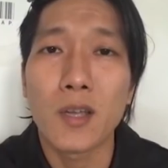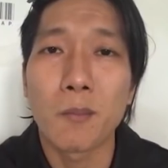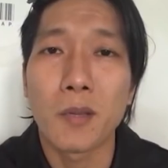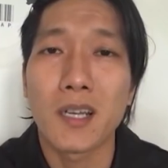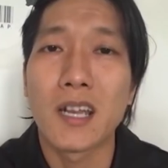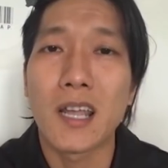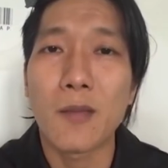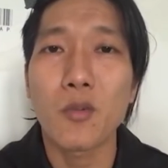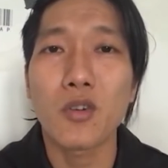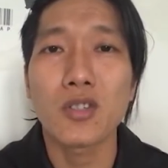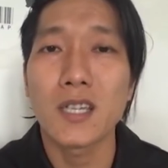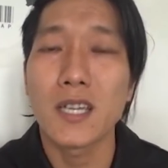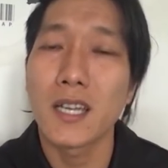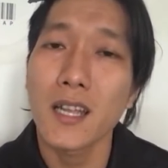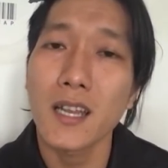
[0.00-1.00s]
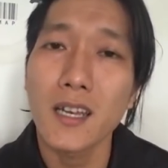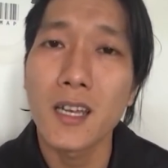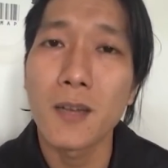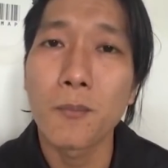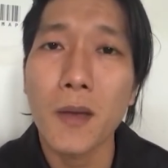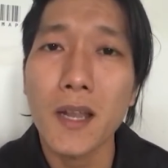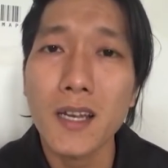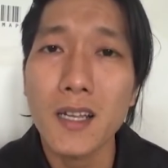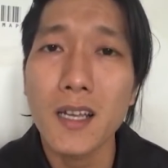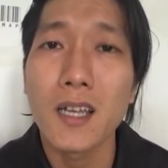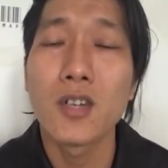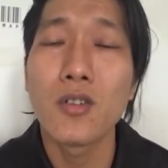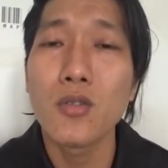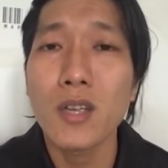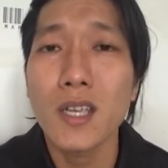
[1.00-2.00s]
berdemo sendirian di depan
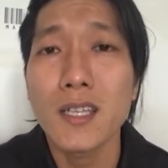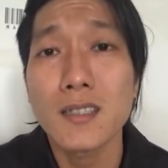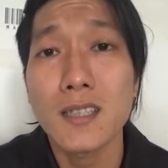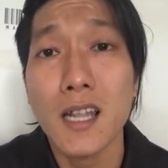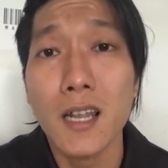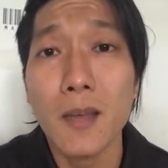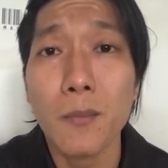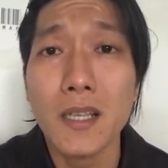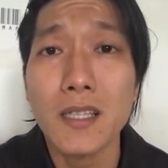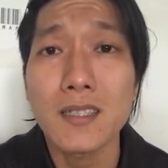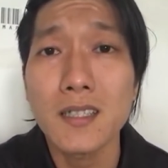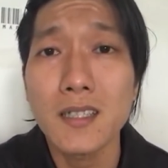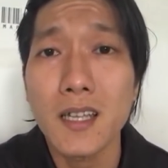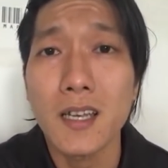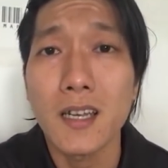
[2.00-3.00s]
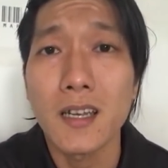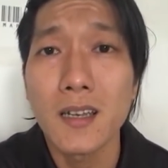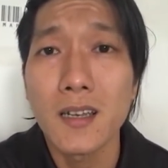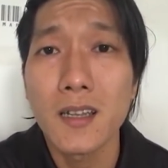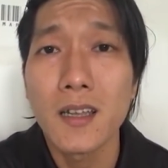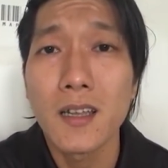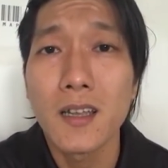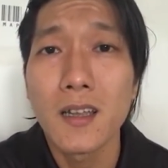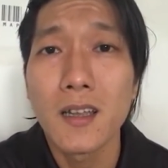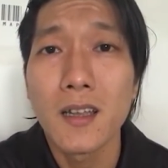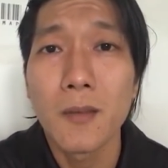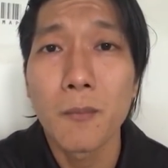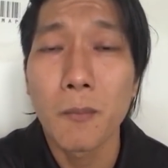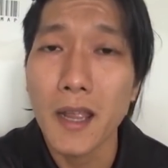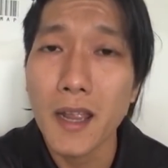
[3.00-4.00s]
gedung istana presiden
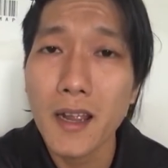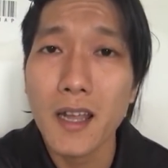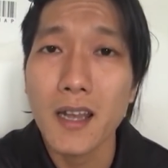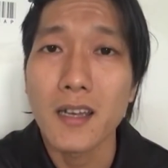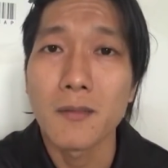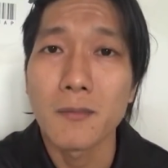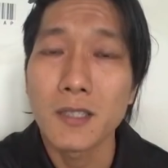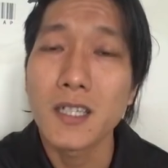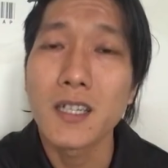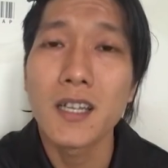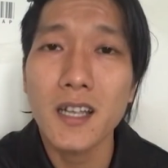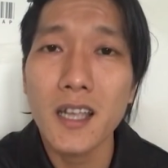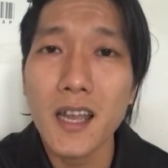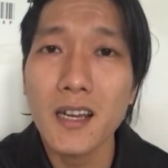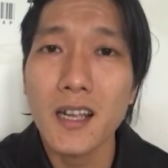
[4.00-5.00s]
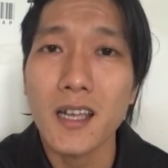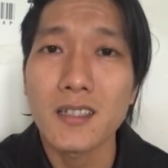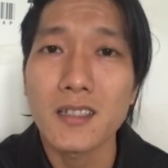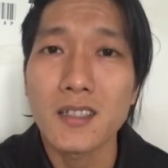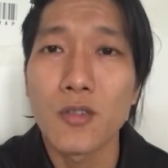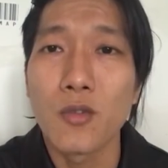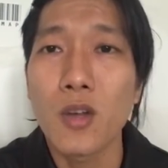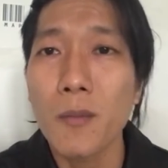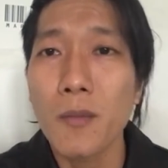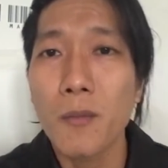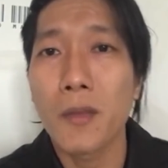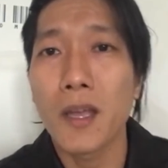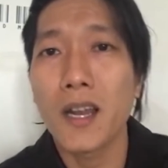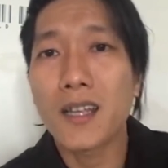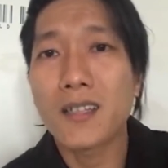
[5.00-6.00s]
bayangkan sendirian guys gue
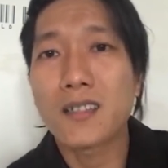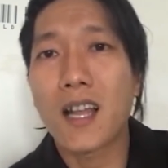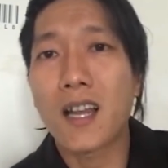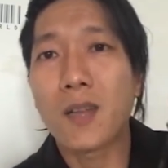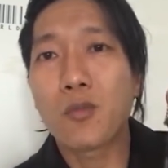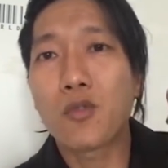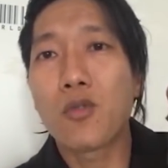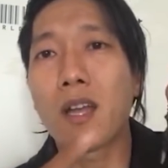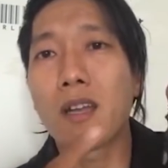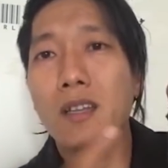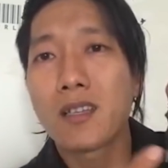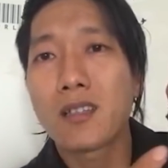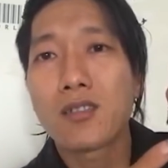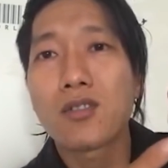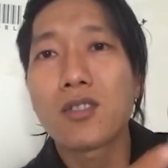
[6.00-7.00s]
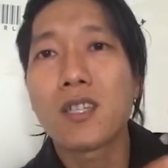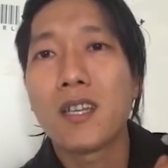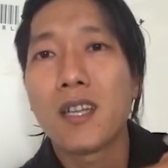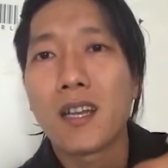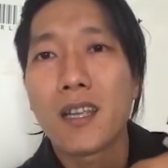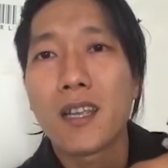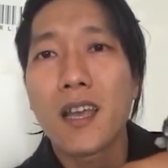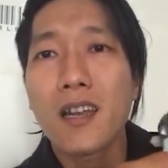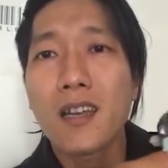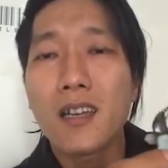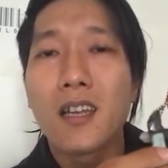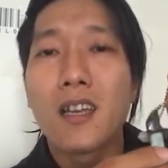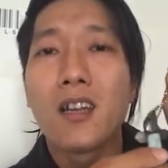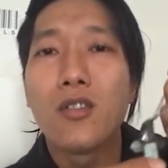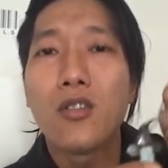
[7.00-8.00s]
membela salib Tuhan Yesus sendirian
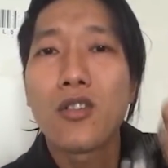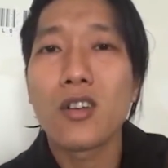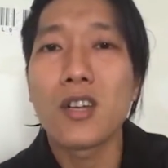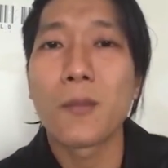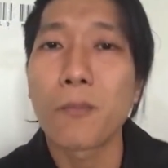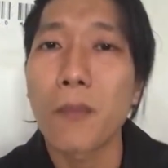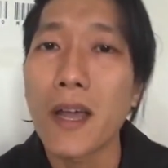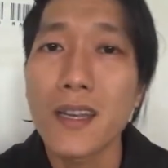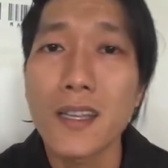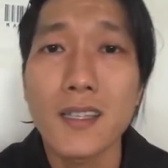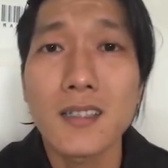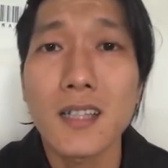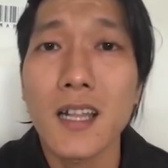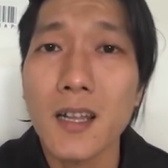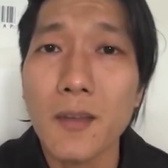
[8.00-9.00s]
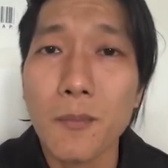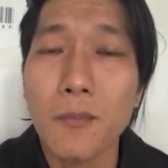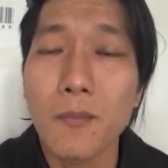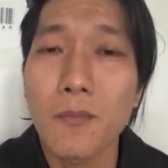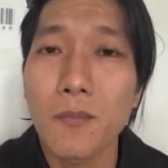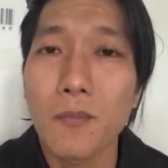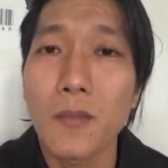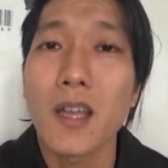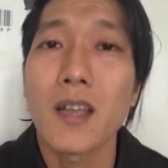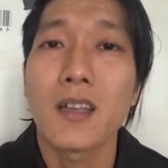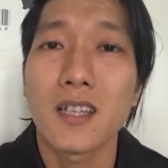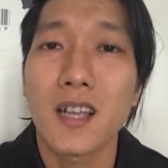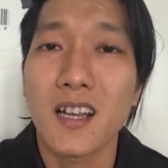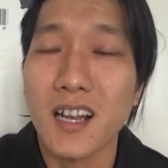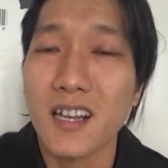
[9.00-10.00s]
di gedung depan istana
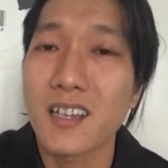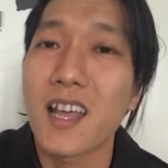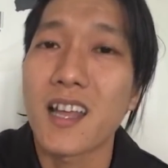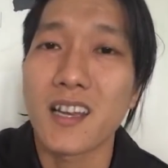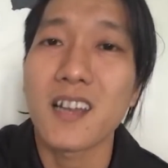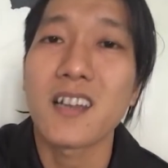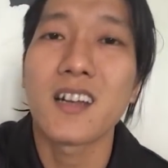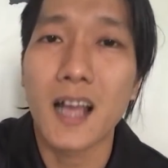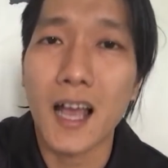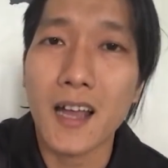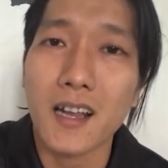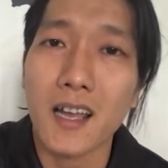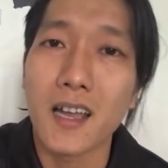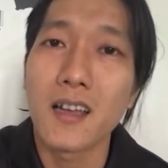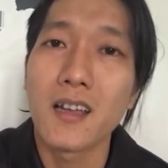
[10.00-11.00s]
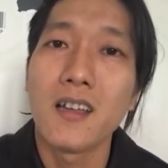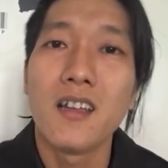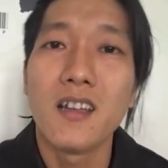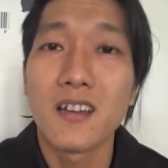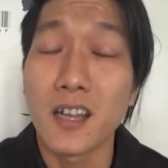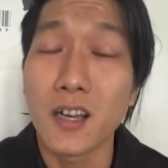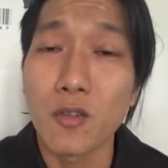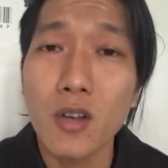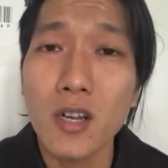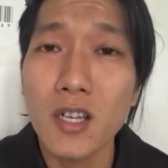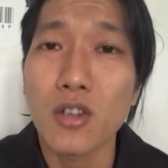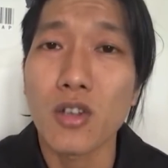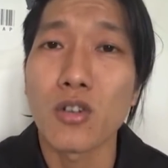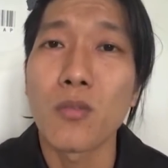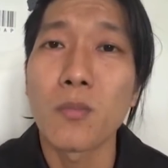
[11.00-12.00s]
sekretariat negara dan gue
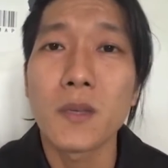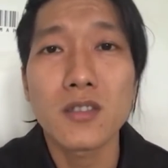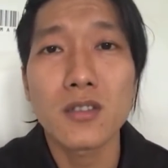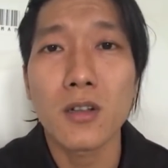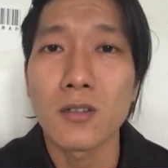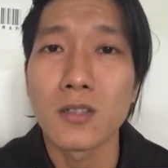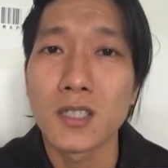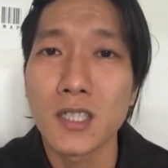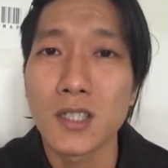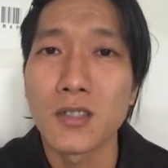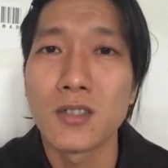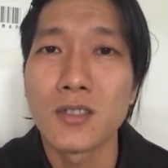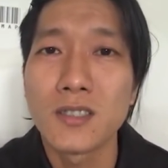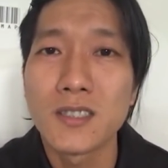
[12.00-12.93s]
ditodong pistol di situ